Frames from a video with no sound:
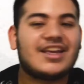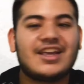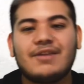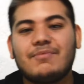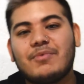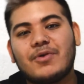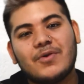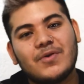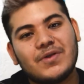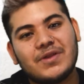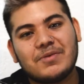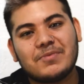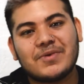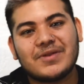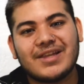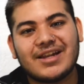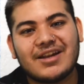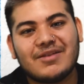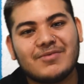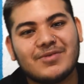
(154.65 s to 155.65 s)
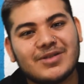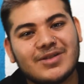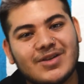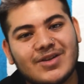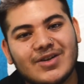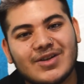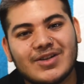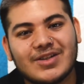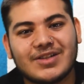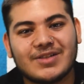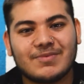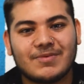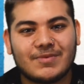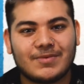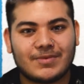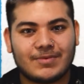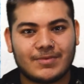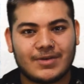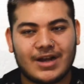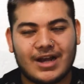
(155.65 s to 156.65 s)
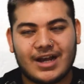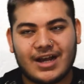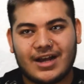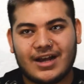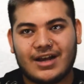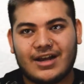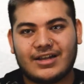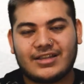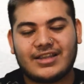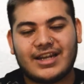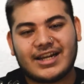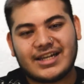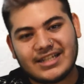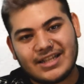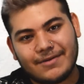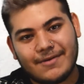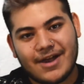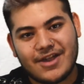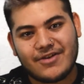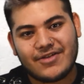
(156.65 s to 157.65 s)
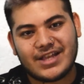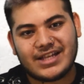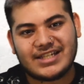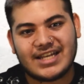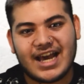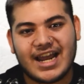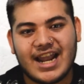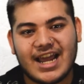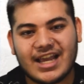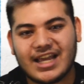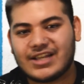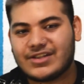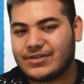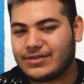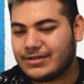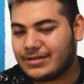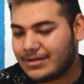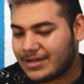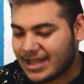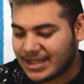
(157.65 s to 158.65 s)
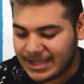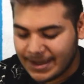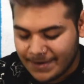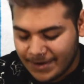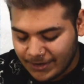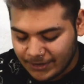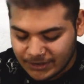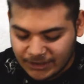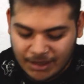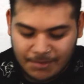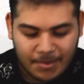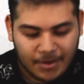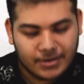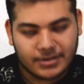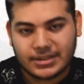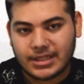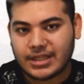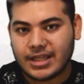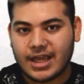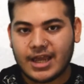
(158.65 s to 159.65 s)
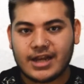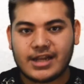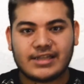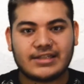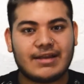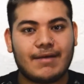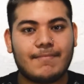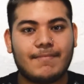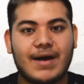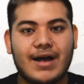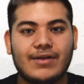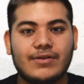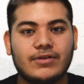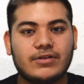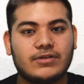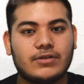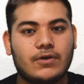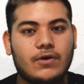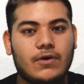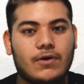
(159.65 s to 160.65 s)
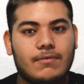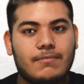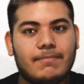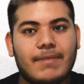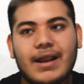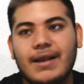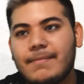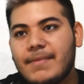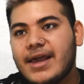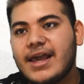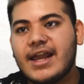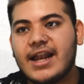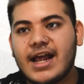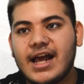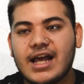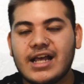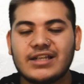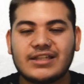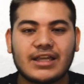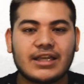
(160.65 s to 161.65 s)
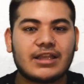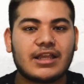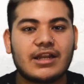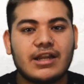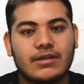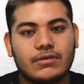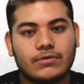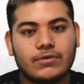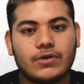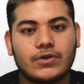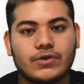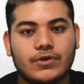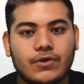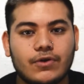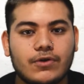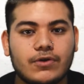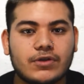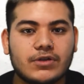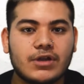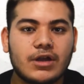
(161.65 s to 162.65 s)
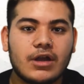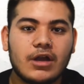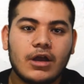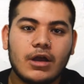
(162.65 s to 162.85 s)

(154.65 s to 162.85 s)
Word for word: Y por último tenemos los ah, trajes de baño de Sara, que son, ya saben, los típicos que tienen estampados con palmeras, que tienen unos tonos